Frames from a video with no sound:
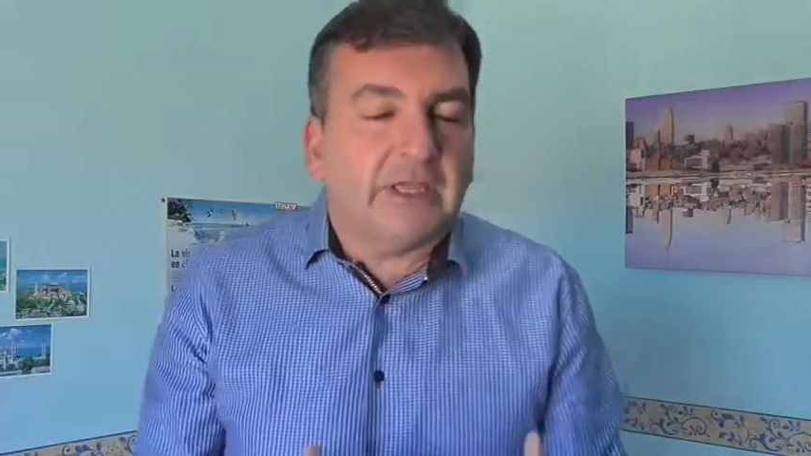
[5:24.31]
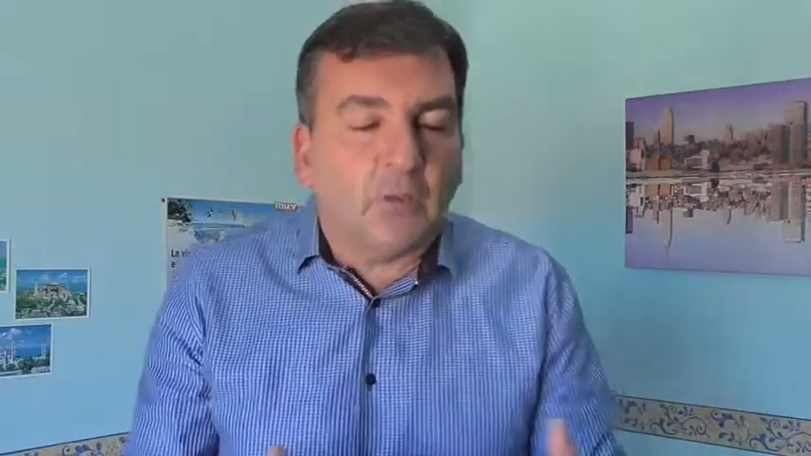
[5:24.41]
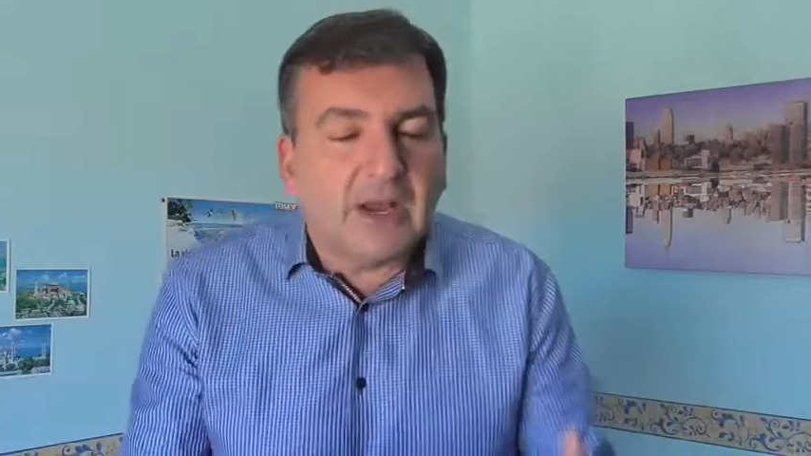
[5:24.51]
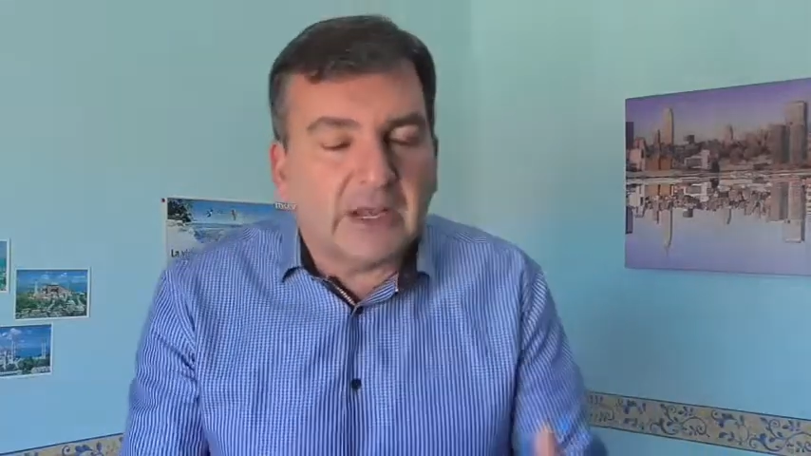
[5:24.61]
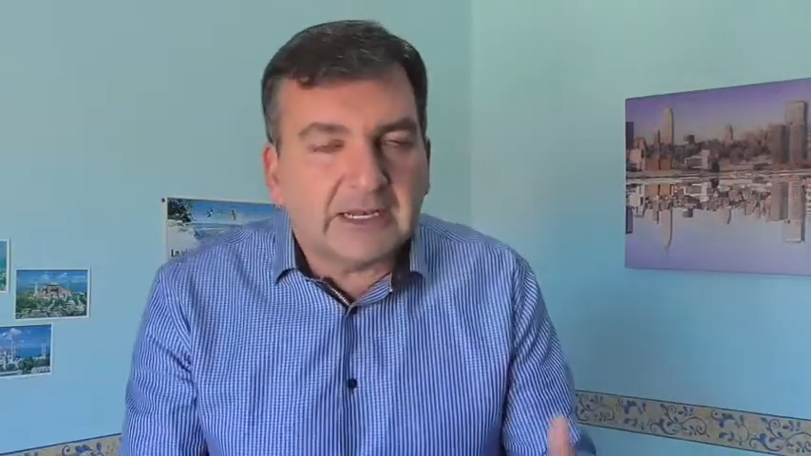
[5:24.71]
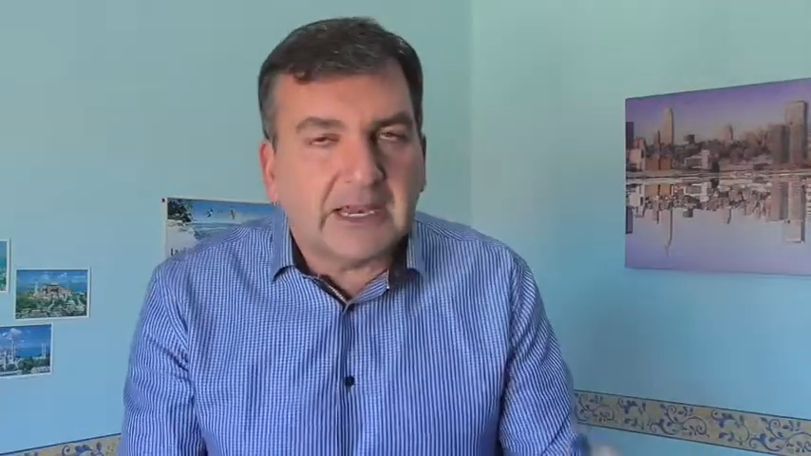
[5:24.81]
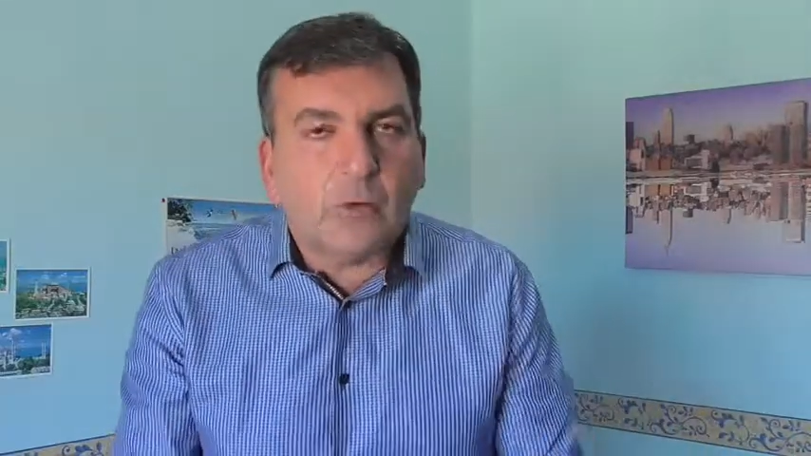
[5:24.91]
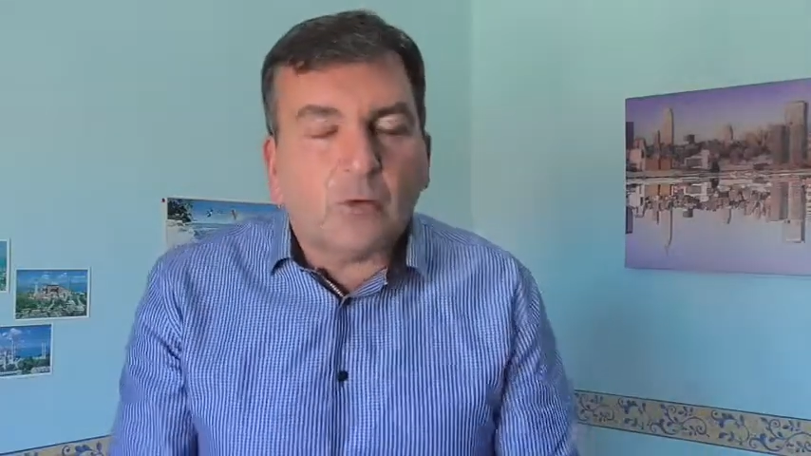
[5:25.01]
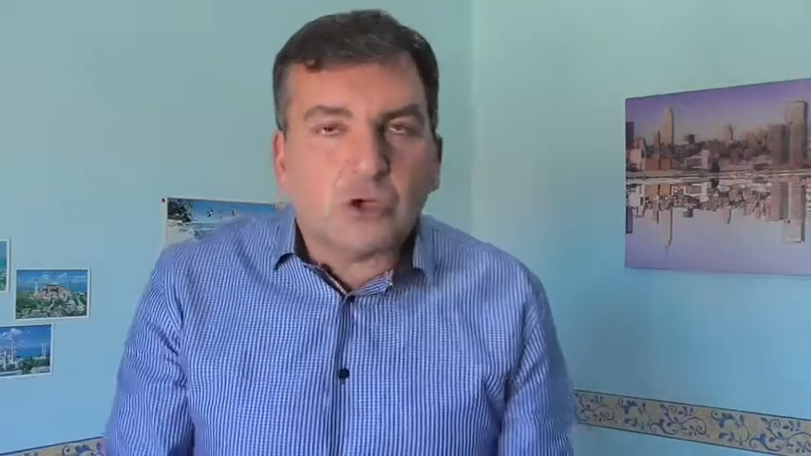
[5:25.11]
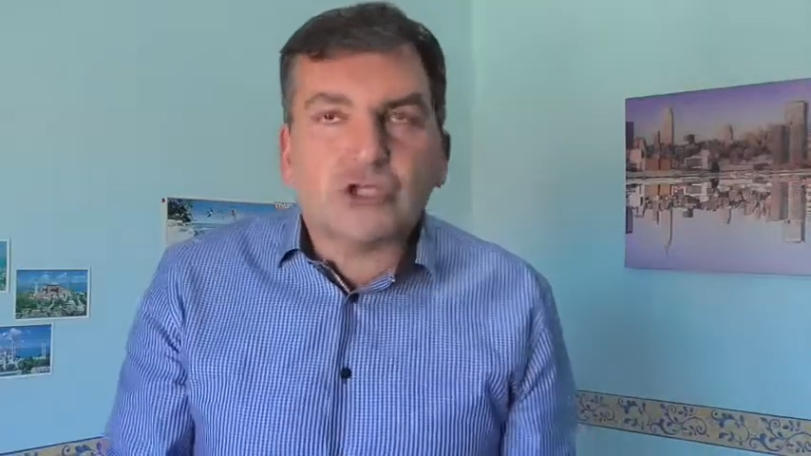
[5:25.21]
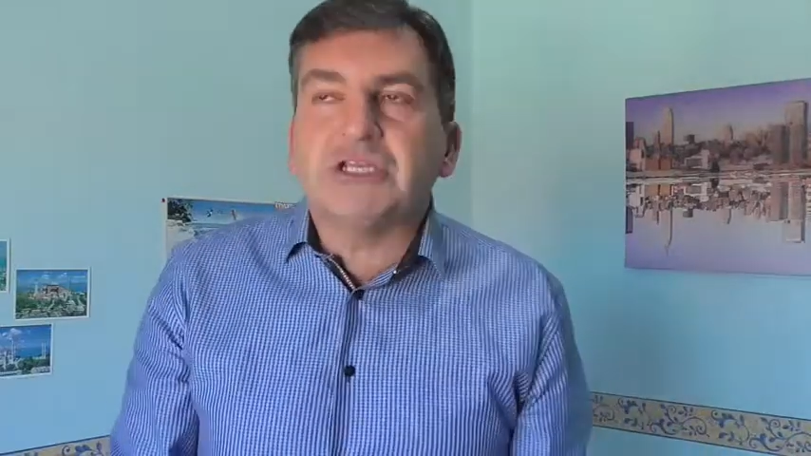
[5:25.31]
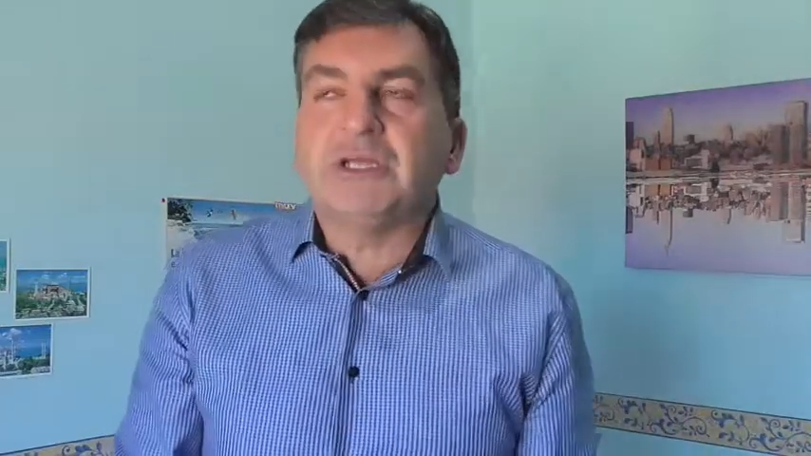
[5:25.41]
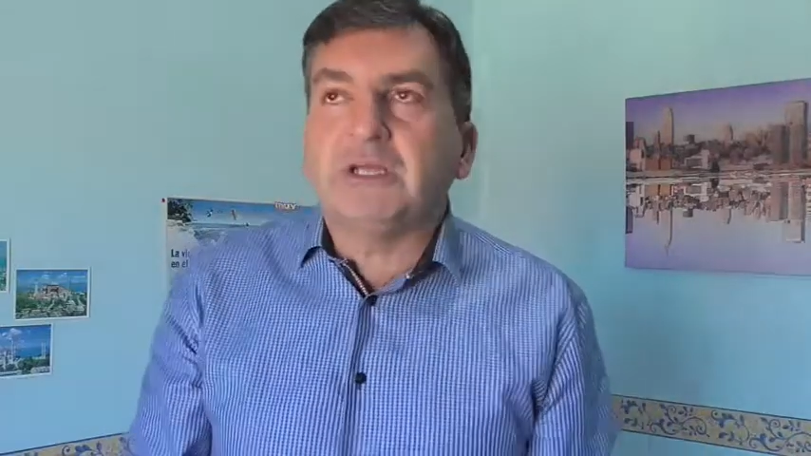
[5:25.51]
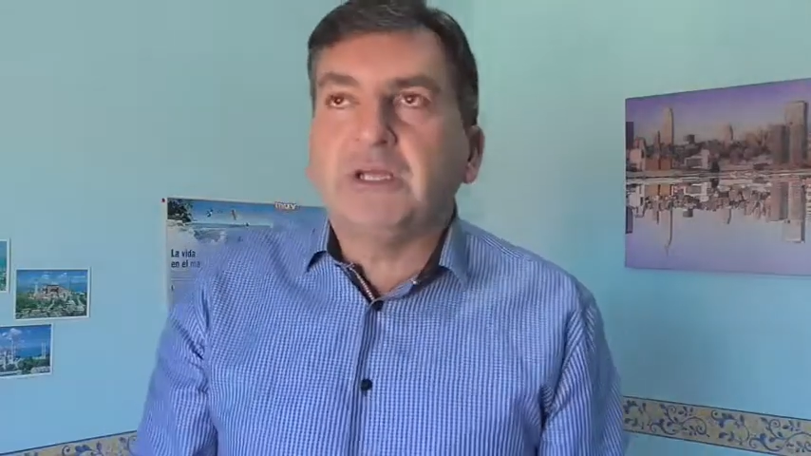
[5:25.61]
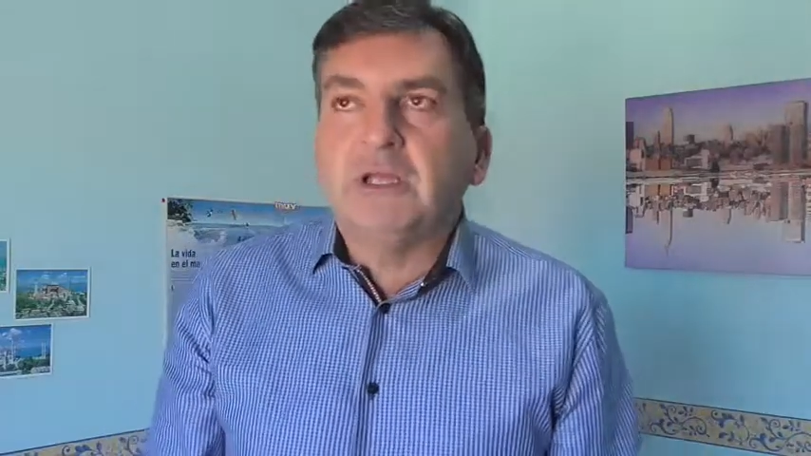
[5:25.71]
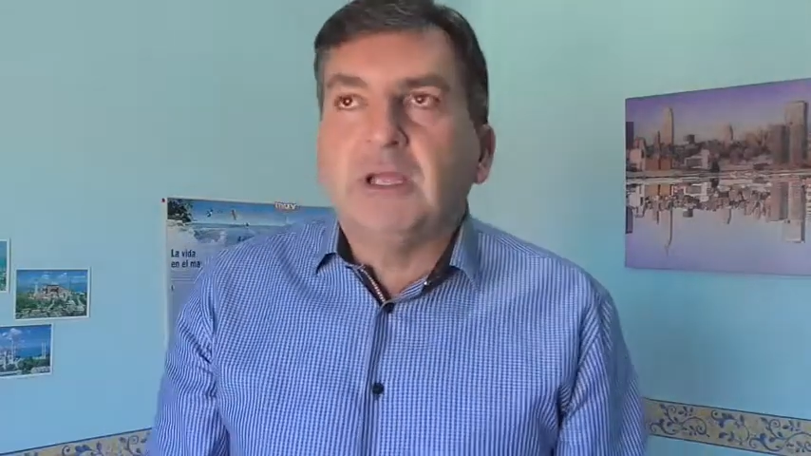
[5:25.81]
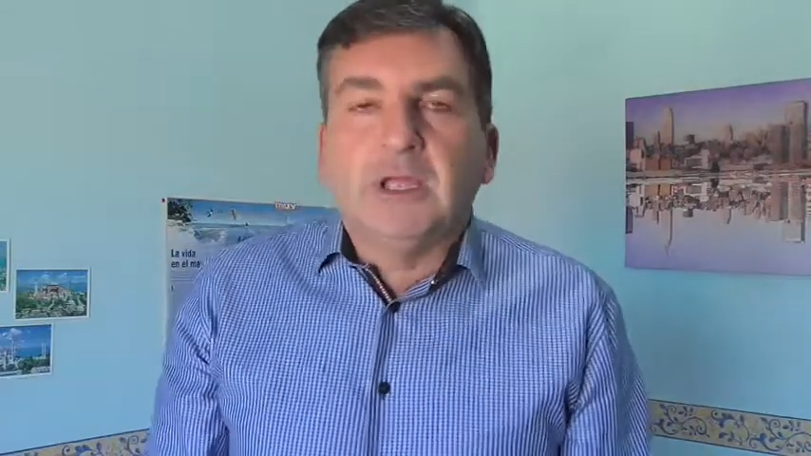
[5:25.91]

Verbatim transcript: que igual algunos sí,